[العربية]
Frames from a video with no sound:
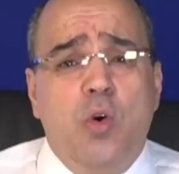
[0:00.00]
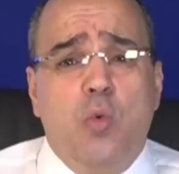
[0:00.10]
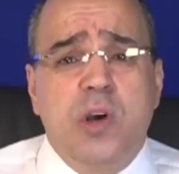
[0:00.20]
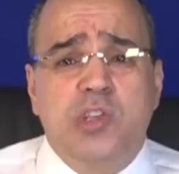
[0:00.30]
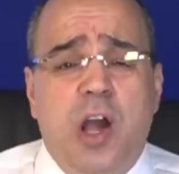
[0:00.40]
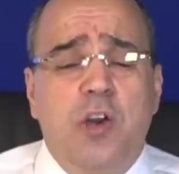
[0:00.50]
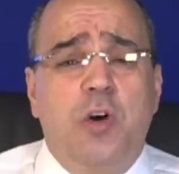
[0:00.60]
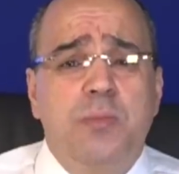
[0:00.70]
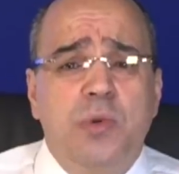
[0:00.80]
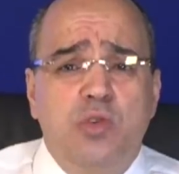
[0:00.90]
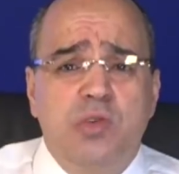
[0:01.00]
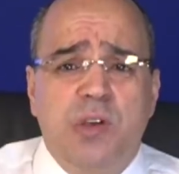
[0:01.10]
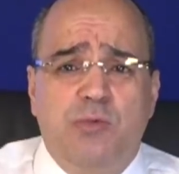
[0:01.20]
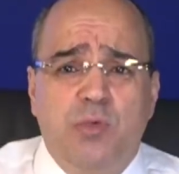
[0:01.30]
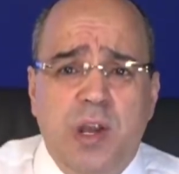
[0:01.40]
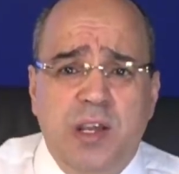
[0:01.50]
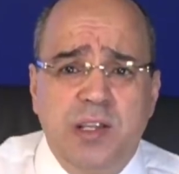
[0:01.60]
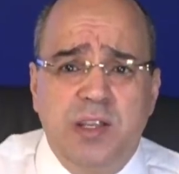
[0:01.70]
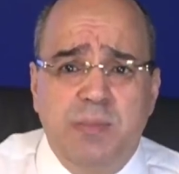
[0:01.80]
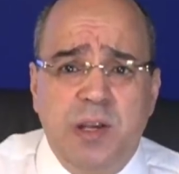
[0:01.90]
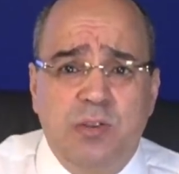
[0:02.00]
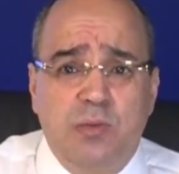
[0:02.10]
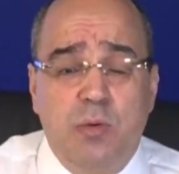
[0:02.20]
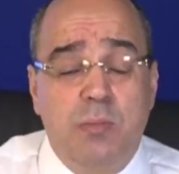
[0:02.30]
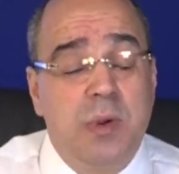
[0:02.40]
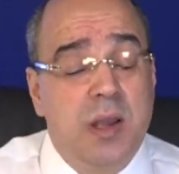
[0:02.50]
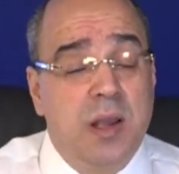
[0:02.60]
وجعلهم يصفون حساباتهم